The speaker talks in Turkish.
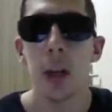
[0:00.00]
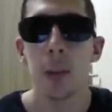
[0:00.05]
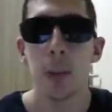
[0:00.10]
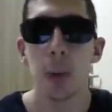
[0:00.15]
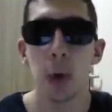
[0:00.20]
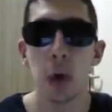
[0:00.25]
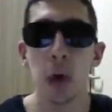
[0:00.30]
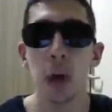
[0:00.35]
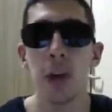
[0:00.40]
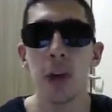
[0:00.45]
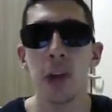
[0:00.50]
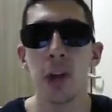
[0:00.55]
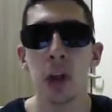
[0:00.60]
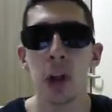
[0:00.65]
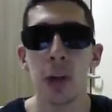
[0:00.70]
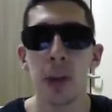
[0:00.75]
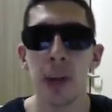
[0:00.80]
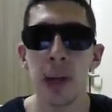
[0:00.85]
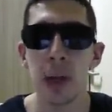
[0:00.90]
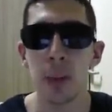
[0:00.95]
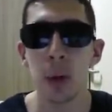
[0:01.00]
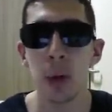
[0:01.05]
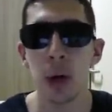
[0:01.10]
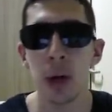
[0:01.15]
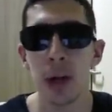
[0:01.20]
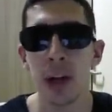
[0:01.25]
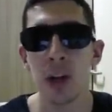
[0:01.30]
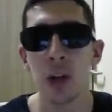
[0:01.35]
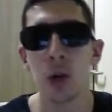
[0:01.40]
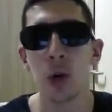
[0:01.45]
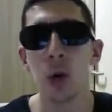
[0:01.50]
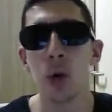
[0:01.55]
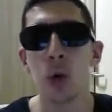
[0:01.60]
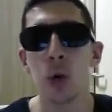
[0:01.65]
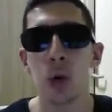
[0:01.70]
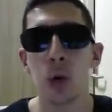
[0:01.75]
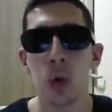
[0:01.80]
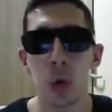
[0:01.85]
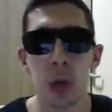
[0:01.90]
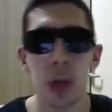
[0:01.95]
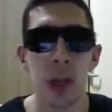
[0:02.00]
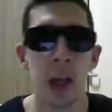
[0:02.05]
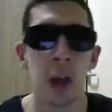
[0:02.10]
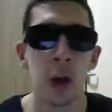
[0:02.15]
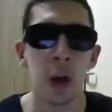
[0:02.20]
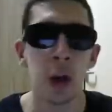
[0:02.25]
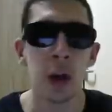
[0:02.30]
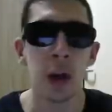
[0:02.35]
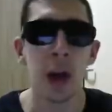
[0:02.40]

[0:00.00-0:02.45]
Bugünkü videoda bana bu aralar çok soru geliyor.